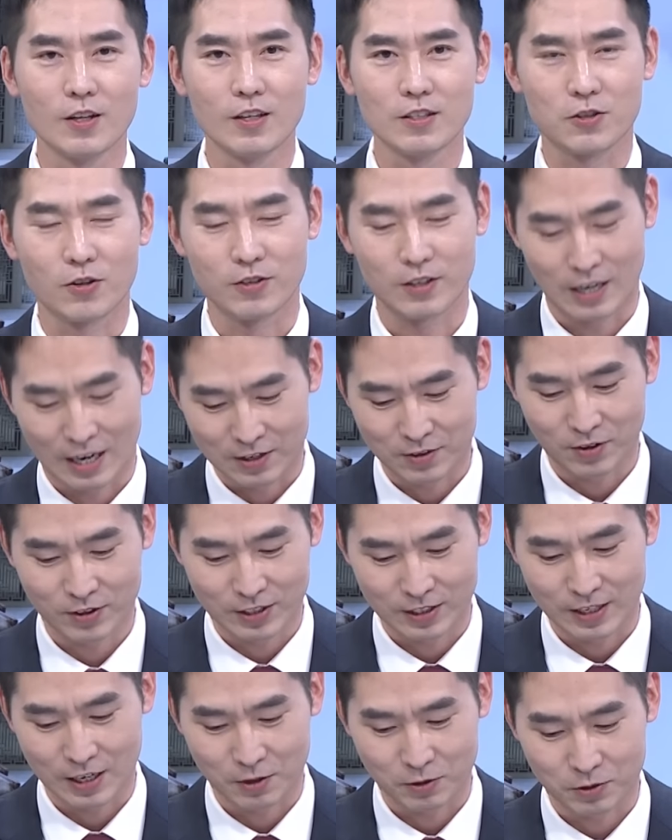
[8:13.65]
저는 갈
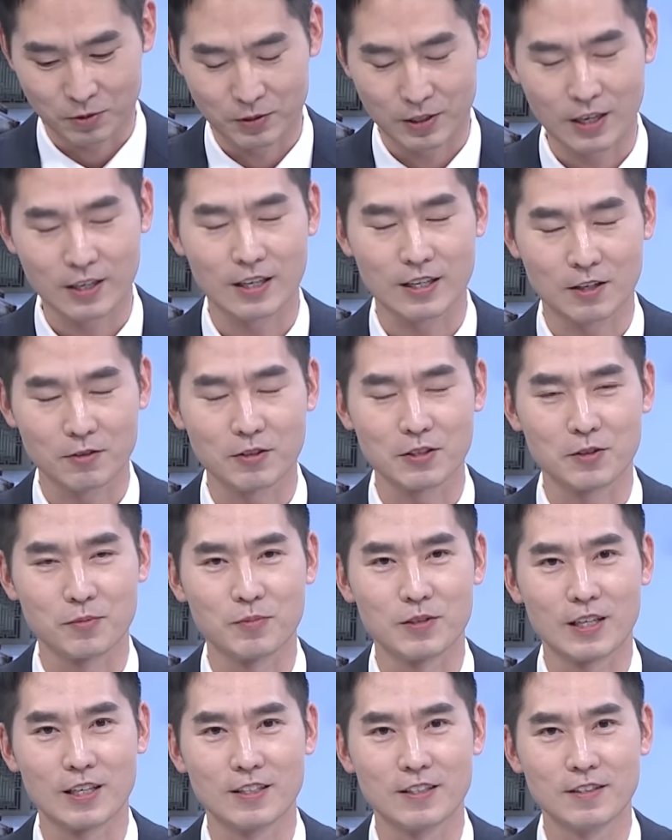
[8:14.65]
것이다라고 저는 생각을 하고 있습니다.